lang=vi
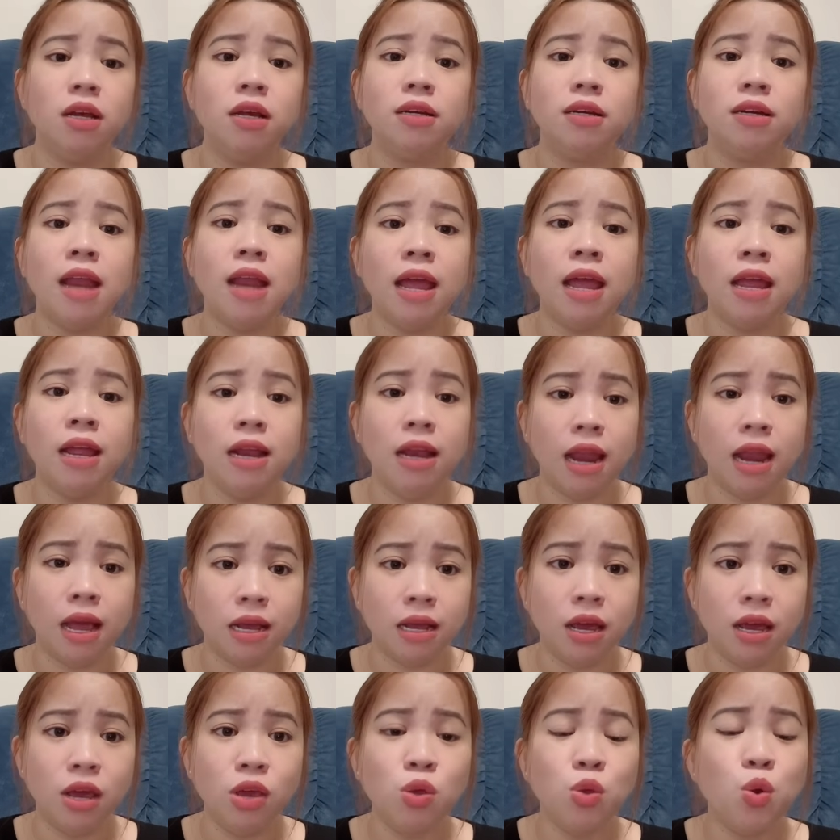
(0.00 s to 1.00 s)
đây là
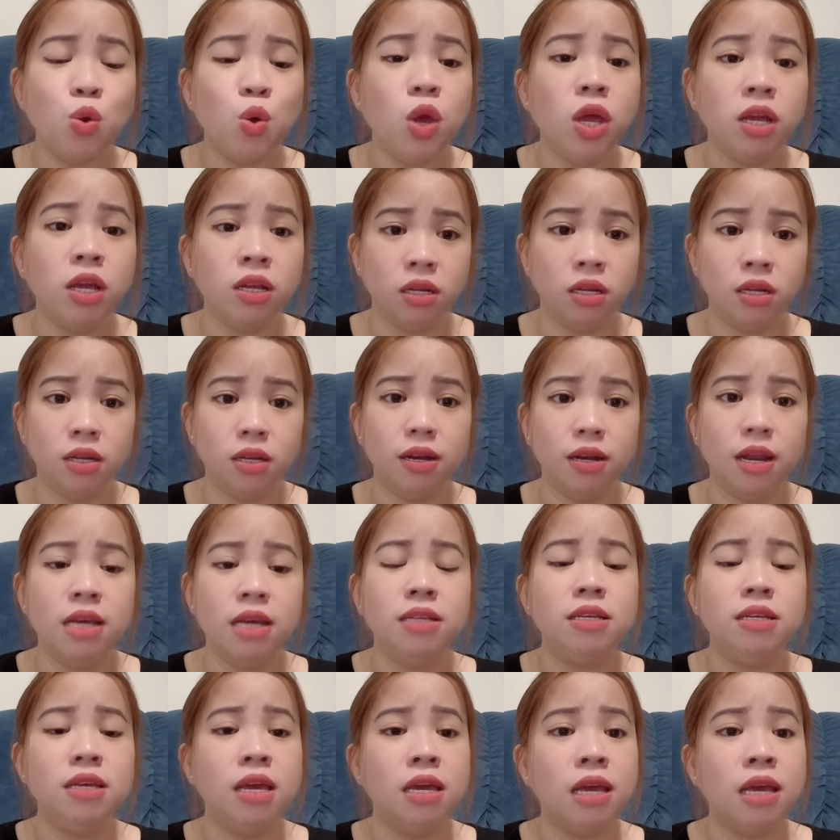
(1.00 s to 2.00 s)
cái duyên để
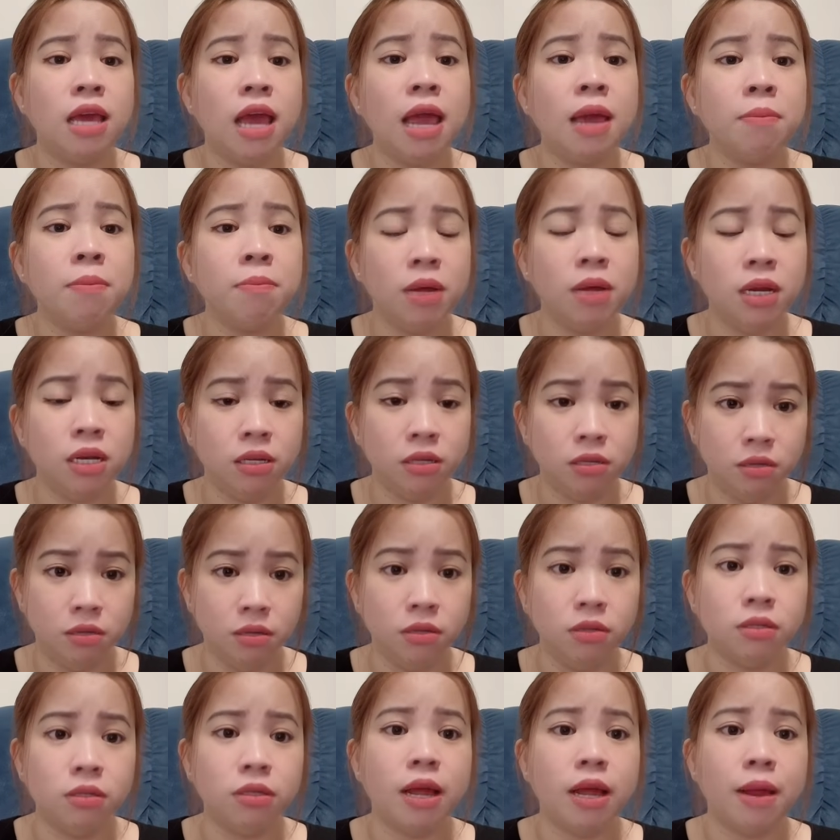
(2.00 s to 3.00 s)
chị em mình
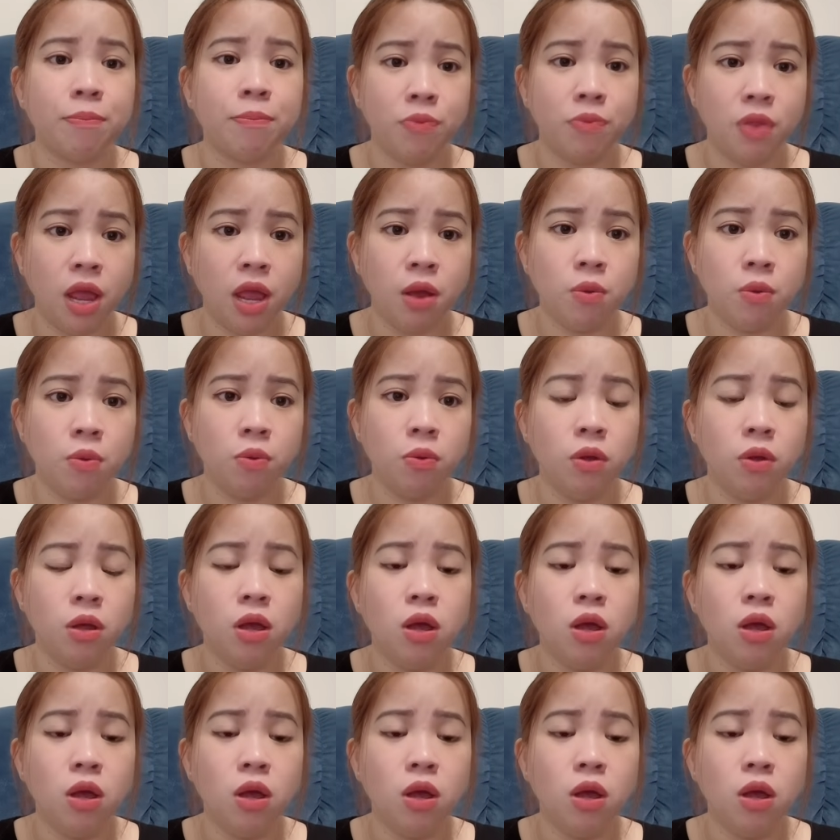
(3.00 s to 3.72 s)
được gặp nhau